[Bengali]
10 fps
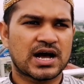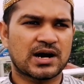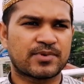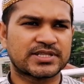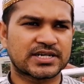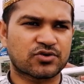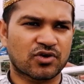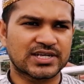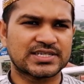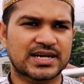আমাদের
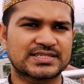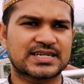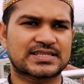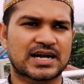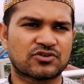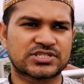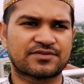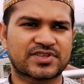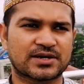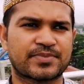কলিগ যারা আছে তারাও
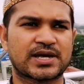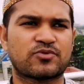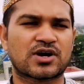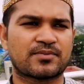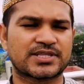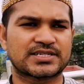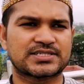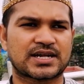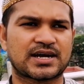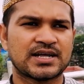সেফ থাকবে এবং আমাদের
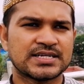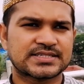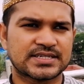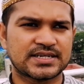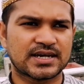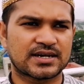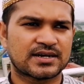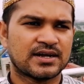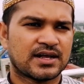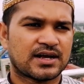যারা সিনিয়র
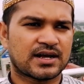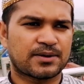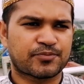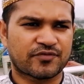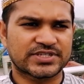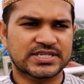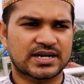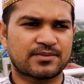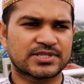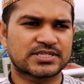প্রফেসর
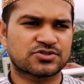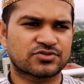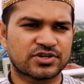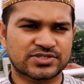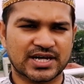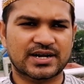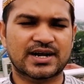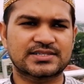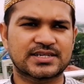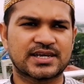আমাদের শ্রদ্ধেয় স্যারেরা
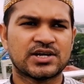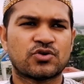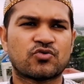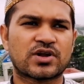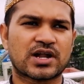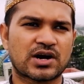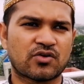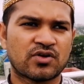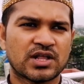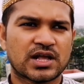আছে ওনারাও
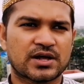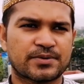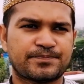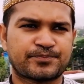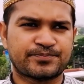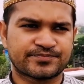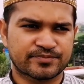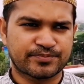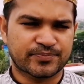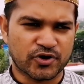
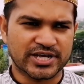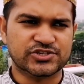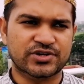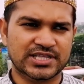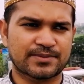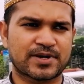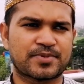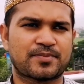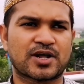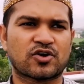প্রোটেকশন নিতে
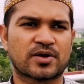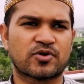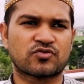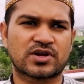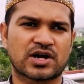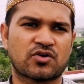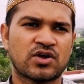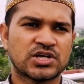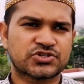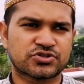পারবে ভালো এবং ওনারাও
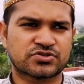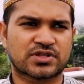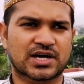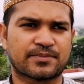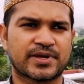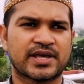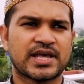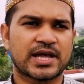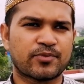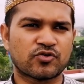সুস্থ থাকবে
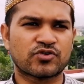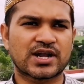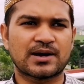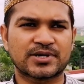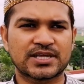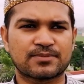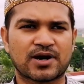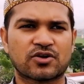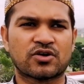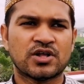এবং ওনারা আমাদের ভালো